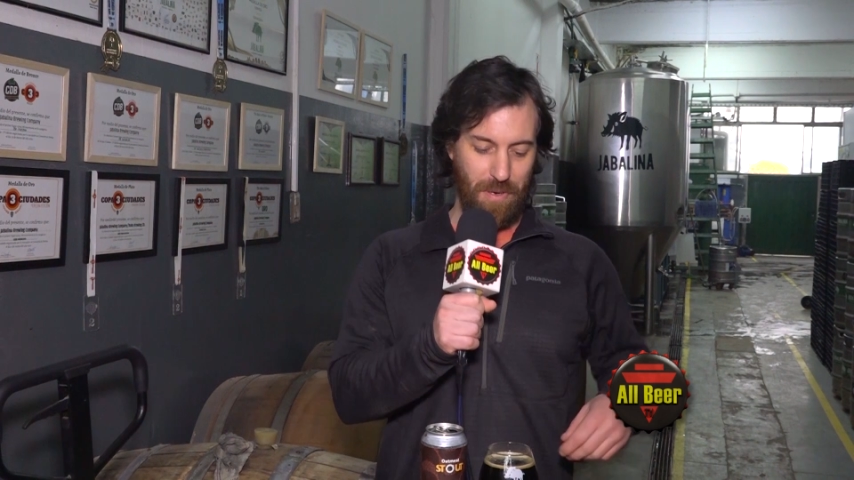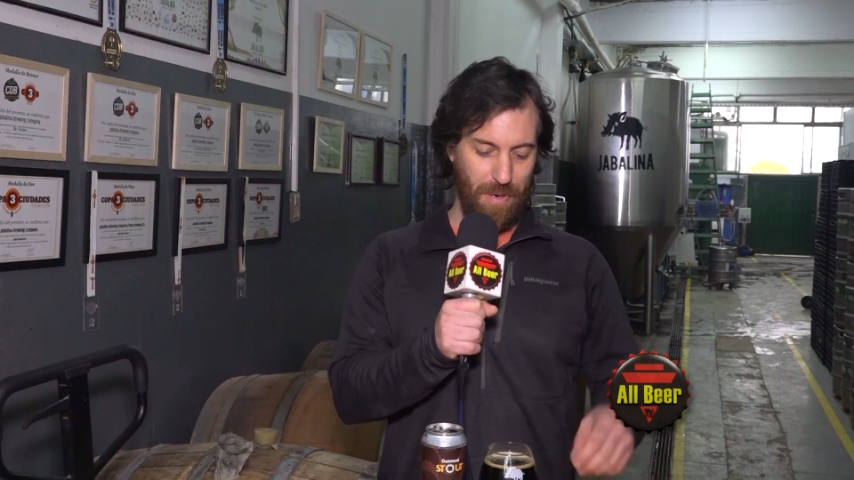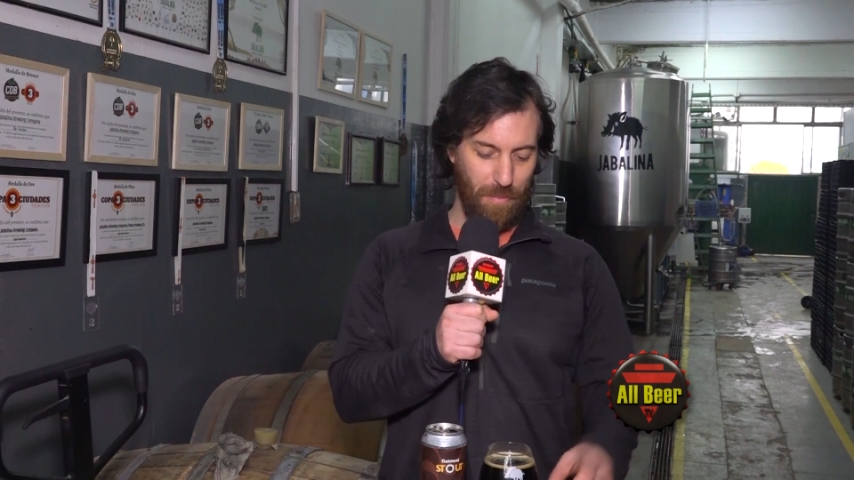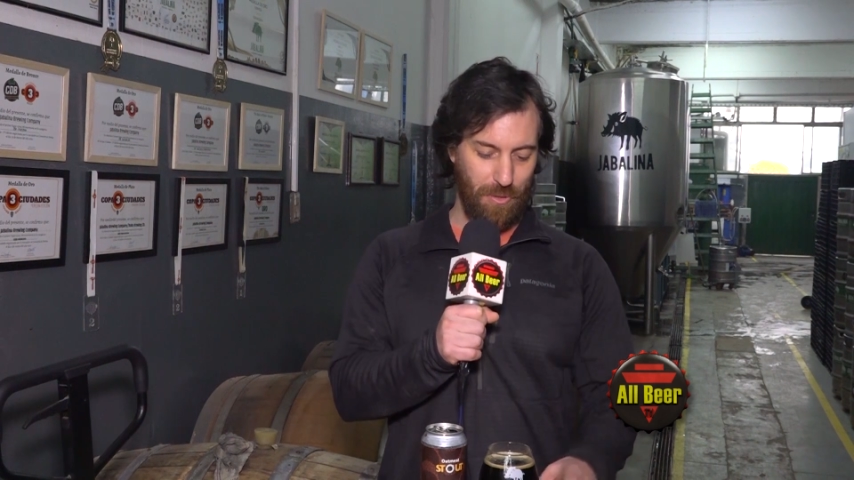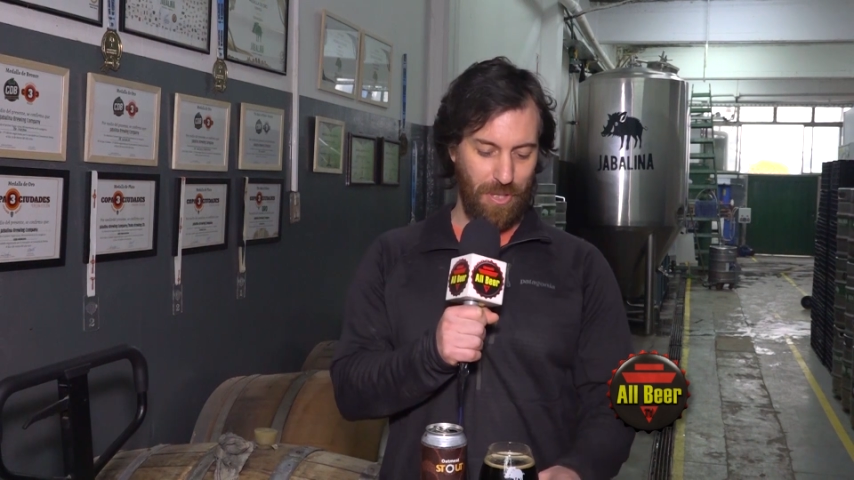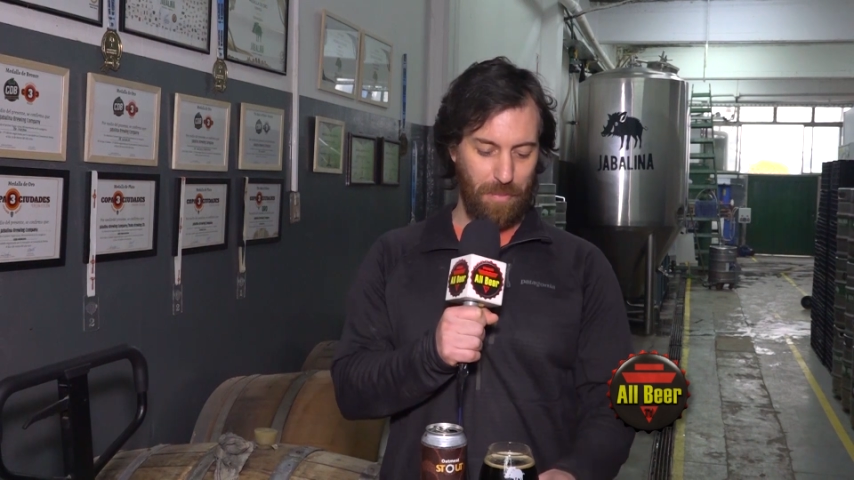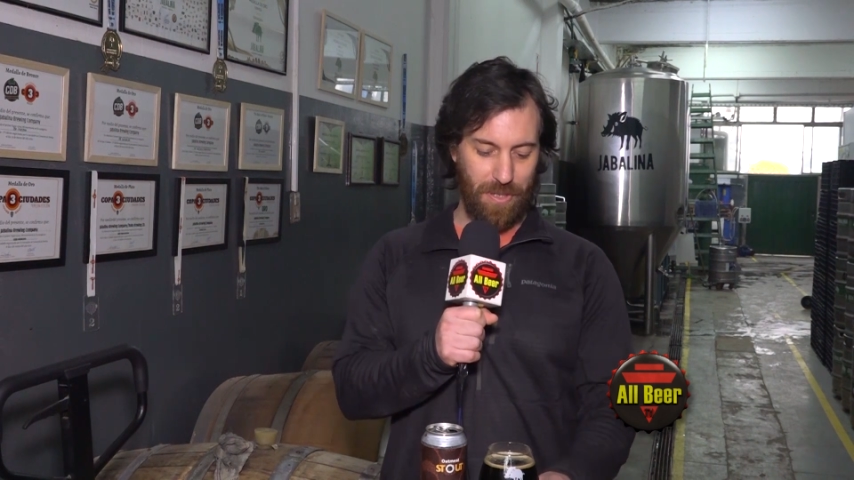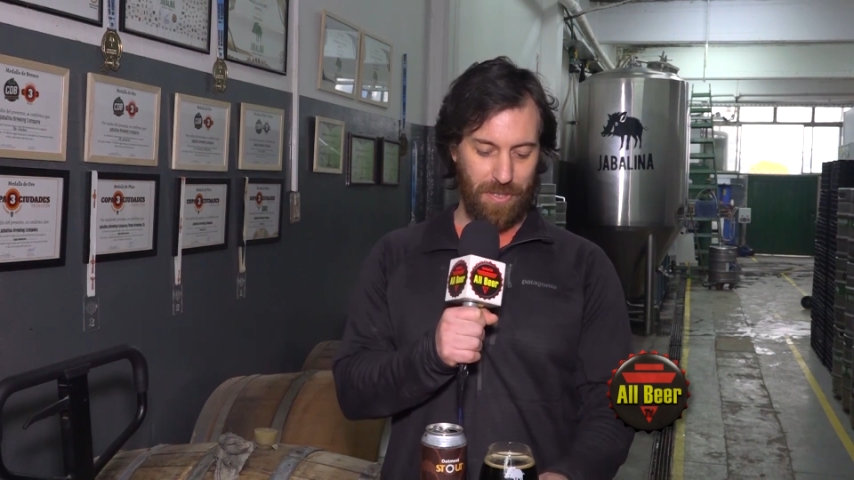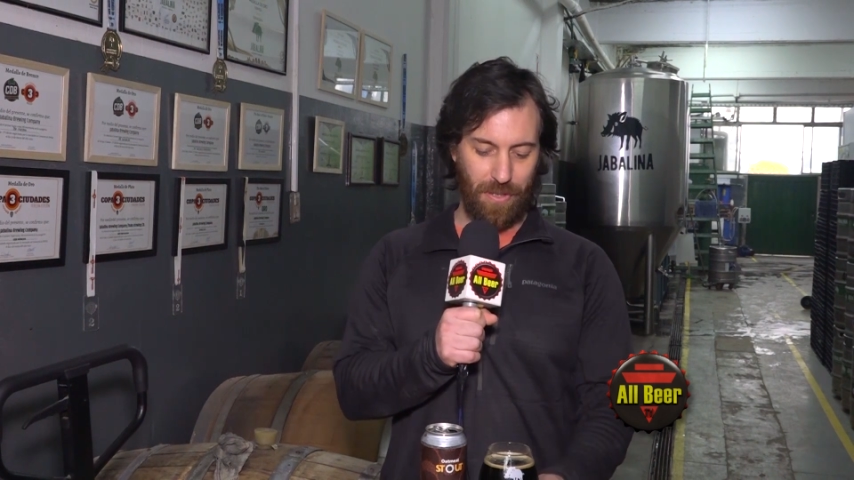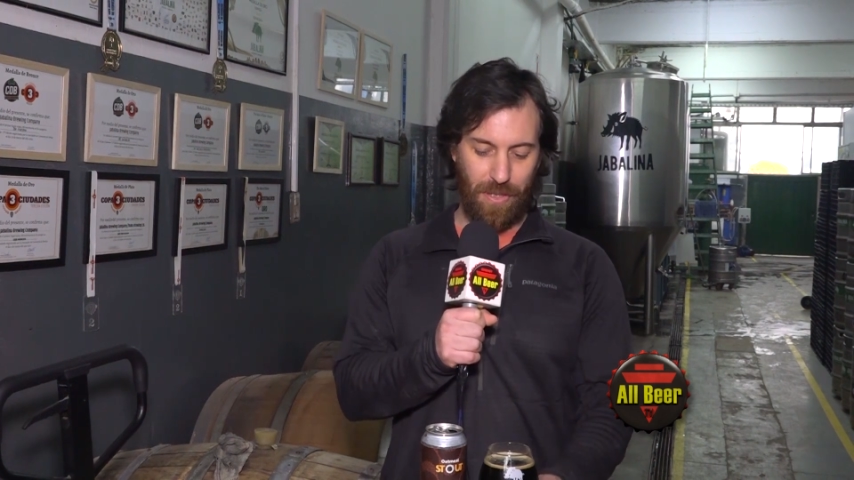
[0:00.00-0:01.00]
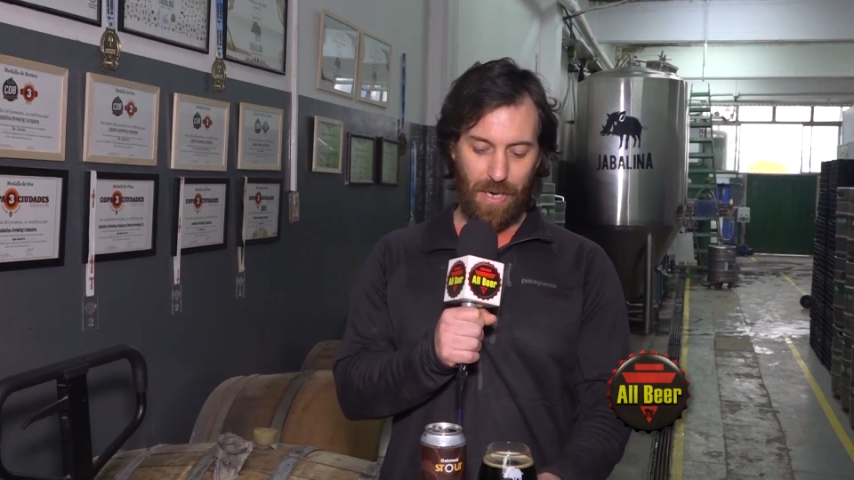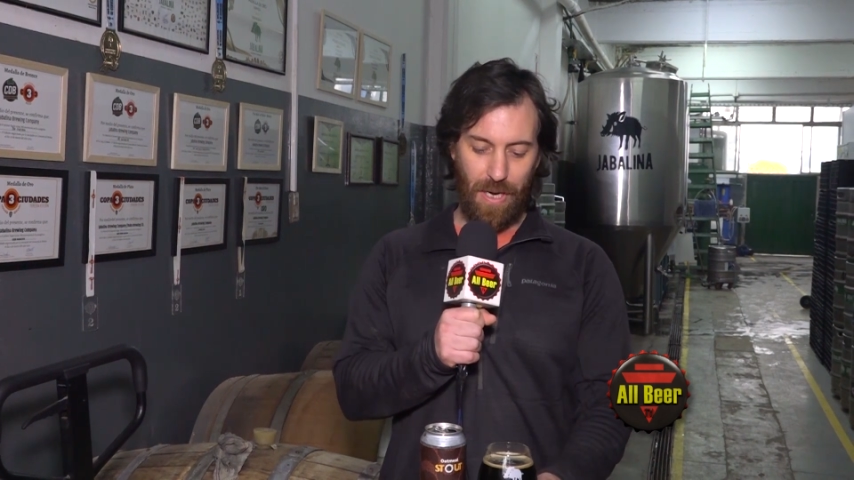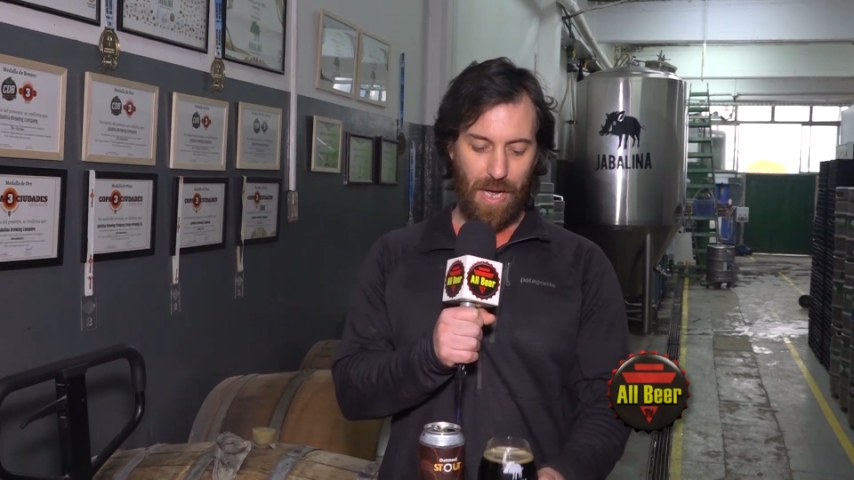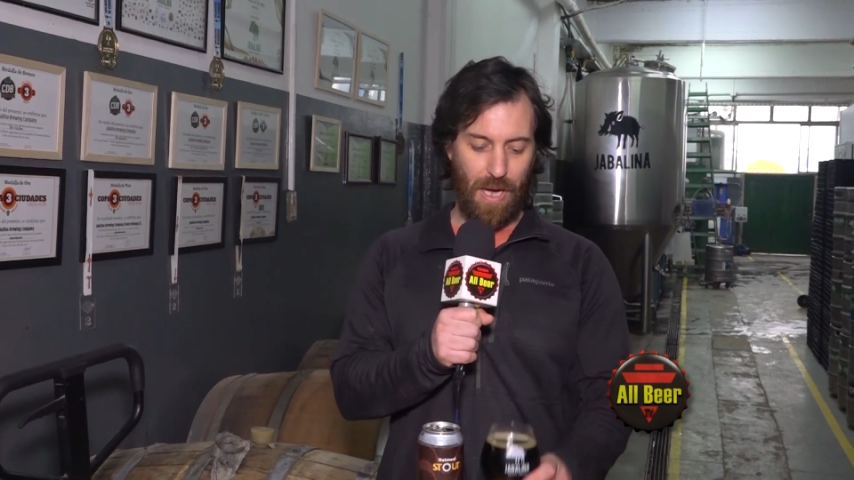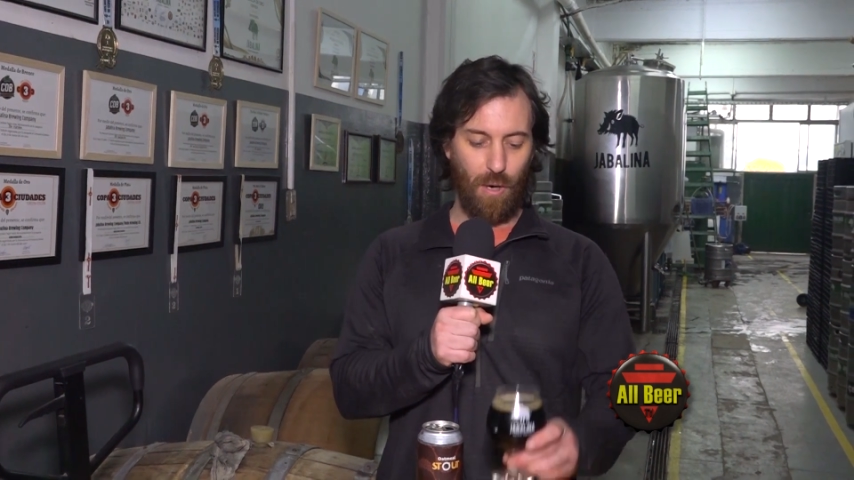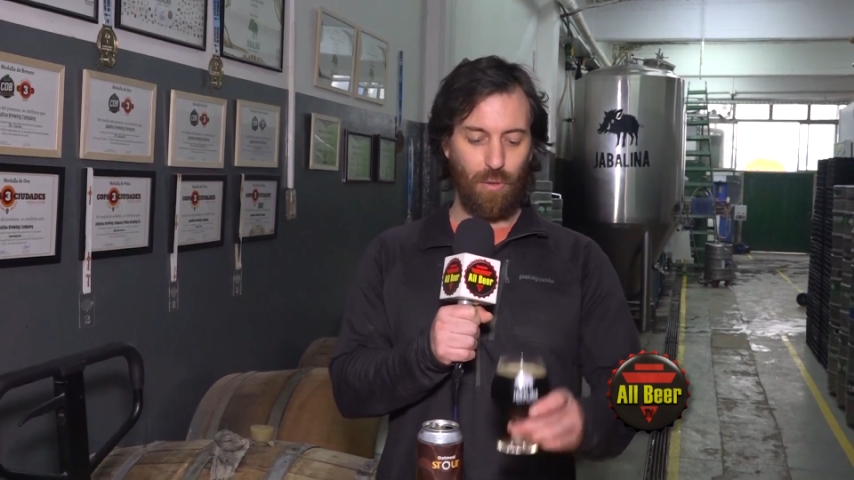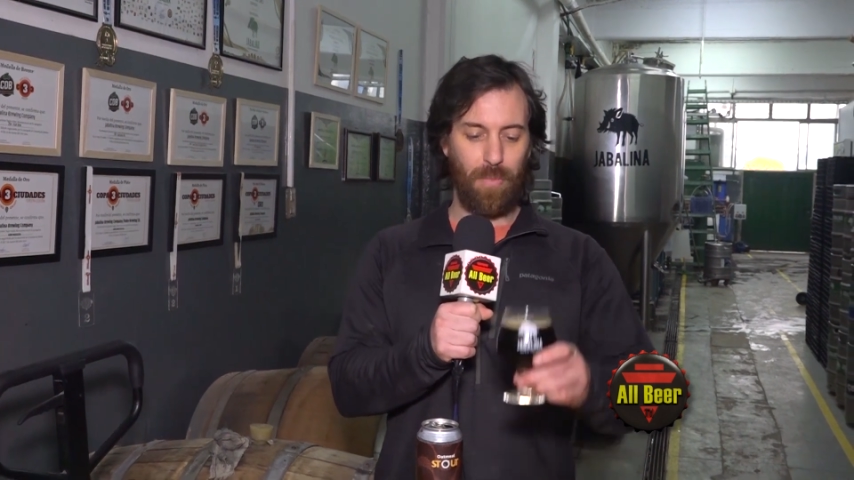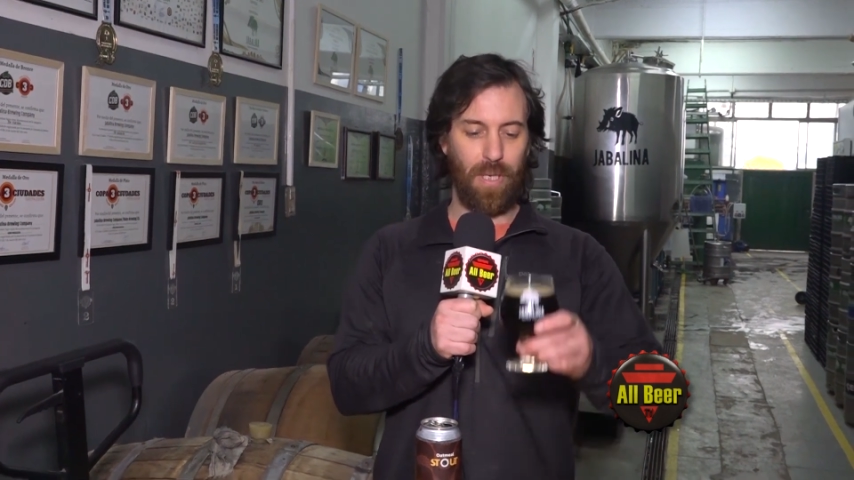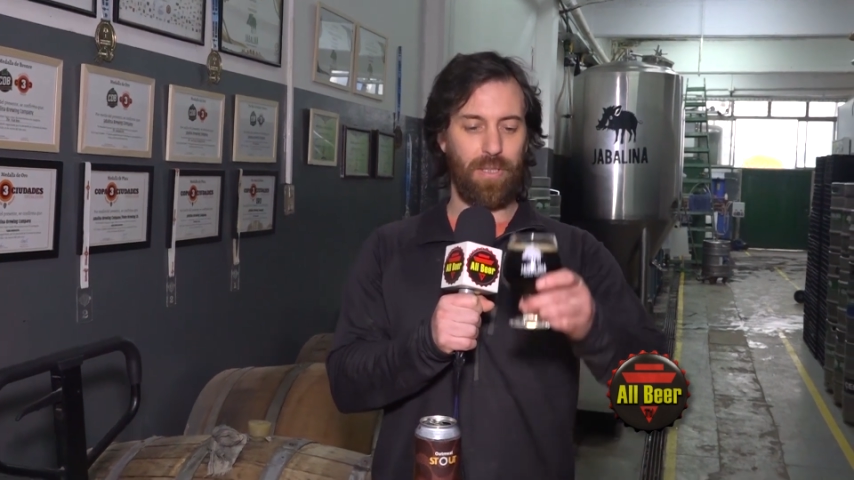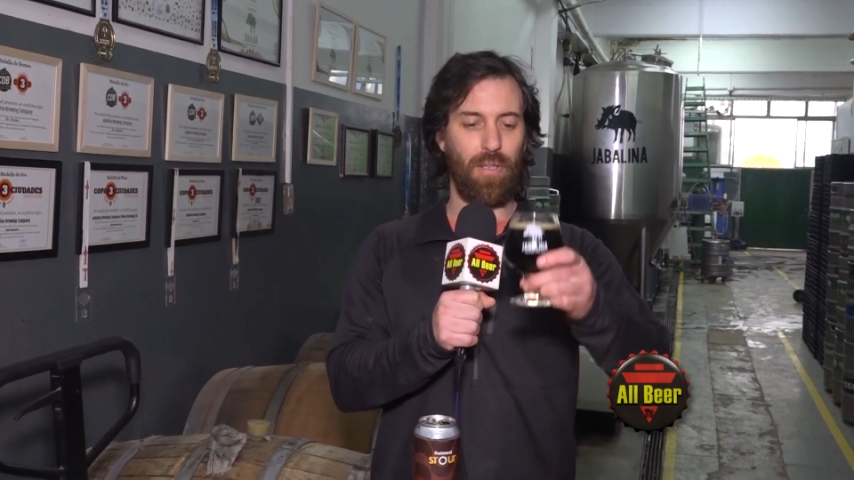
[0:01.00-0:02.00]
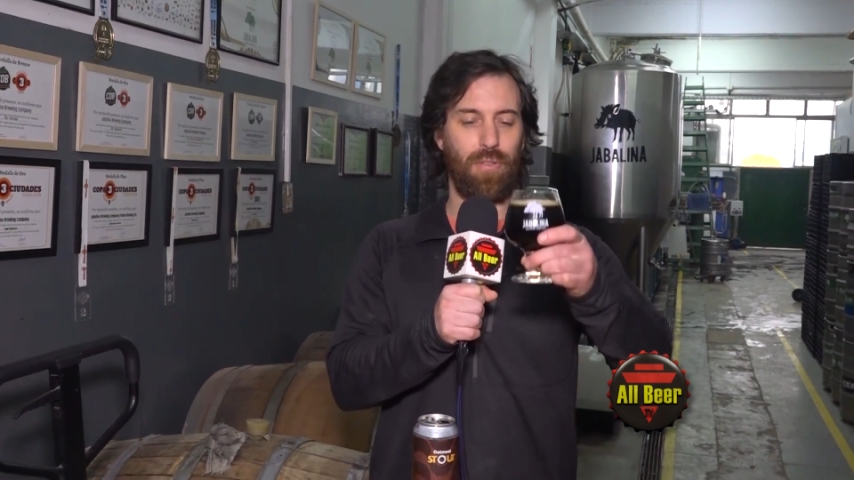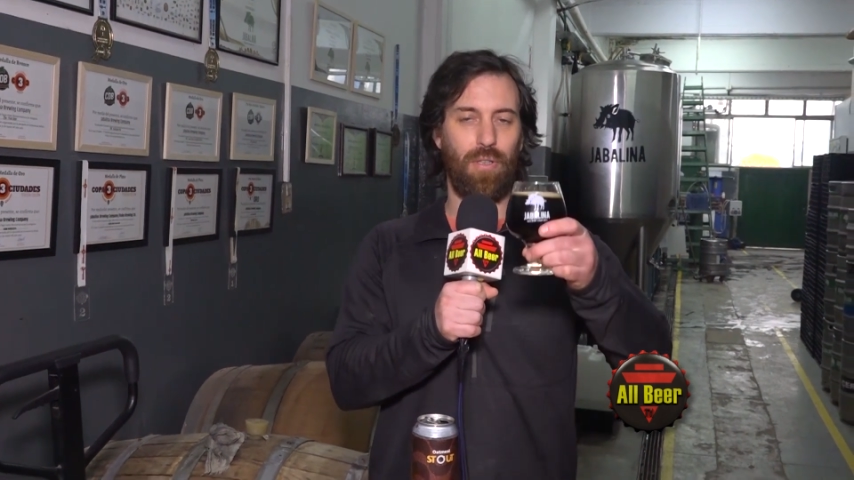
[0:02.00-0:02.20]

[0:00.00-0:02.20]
y vamos a presentar la Oatmeal Stout